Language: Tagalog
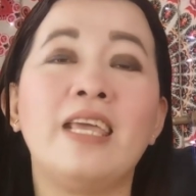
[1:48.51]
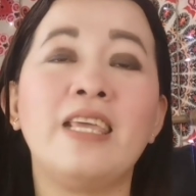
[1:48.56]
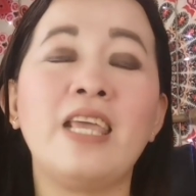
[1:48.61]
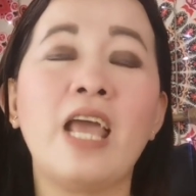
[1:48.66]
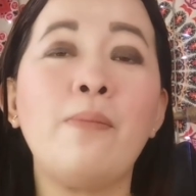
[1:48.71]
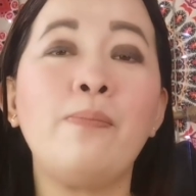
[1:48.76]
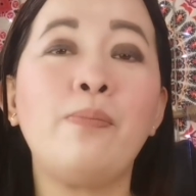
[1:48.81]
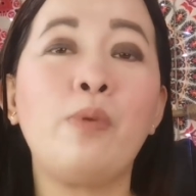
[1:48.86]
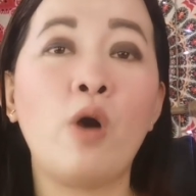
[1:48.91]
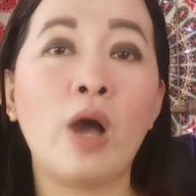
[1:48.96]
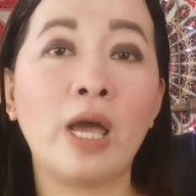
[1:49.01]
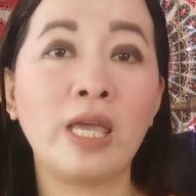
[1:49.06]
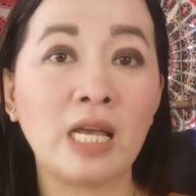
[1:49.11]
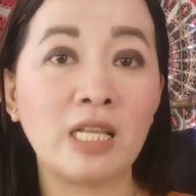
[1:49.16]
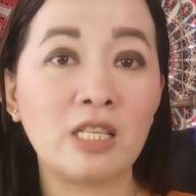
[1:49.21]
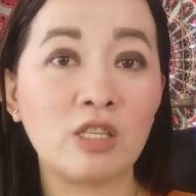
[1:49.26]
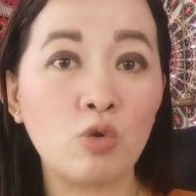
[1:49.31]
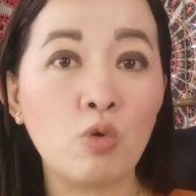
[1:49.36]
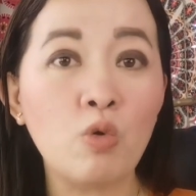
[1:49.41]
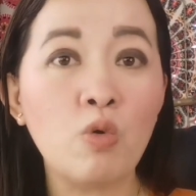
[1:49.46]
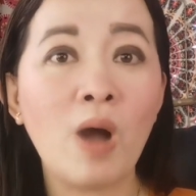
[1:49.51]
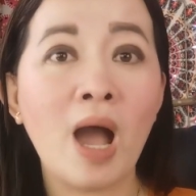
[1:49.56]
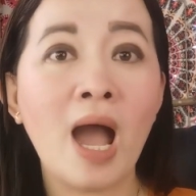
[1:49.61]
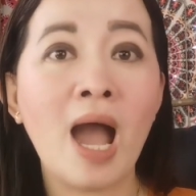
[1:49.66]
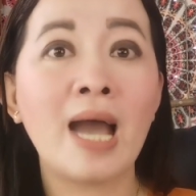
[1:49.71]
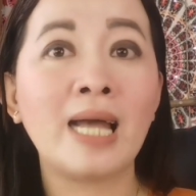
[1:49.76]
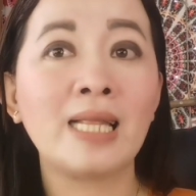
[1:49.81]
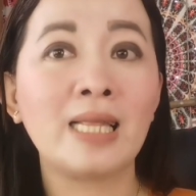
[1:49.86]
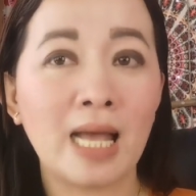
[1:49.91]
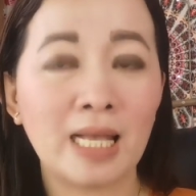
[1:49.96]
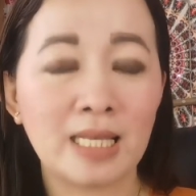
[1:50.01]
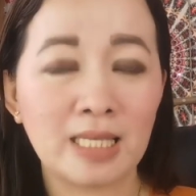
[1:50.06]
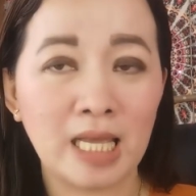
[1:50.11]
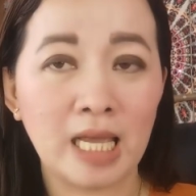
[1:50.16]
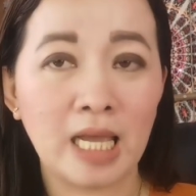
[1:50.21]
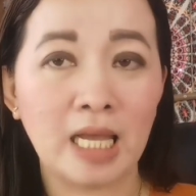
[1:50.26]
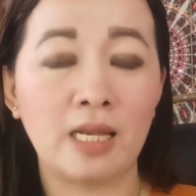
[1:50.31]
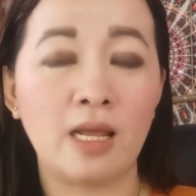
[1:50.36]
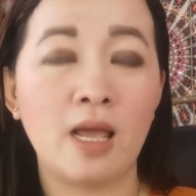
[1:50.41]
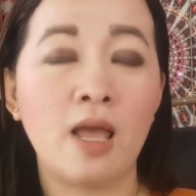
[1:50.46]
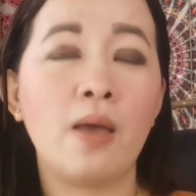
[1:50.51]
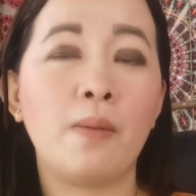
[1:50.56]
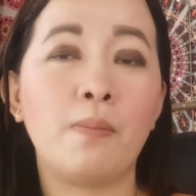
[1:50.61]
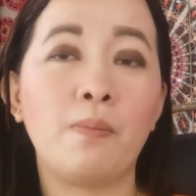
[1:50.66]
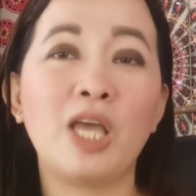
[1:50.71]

Yan po ay suka at asin.